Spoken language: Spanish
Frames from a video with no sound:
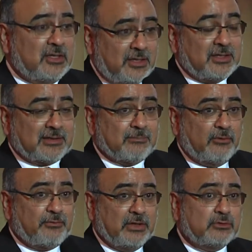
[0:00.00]
estamos
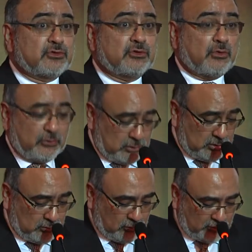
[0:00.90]
fritos y no, y
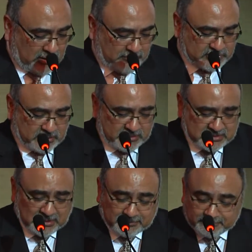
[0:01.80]
no haremos avanzar.